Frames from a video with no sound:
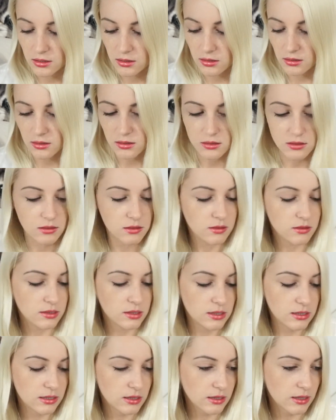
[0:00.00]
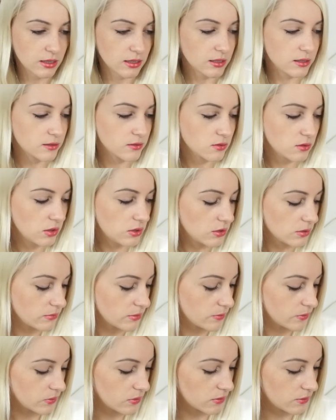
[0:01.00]
Eee, tak, no i to
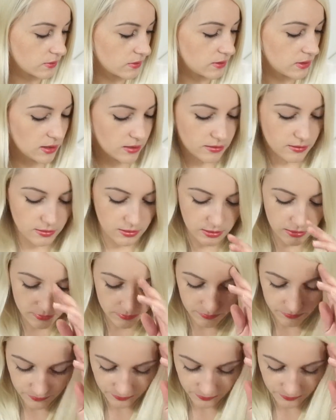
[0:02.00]
by było na tyle.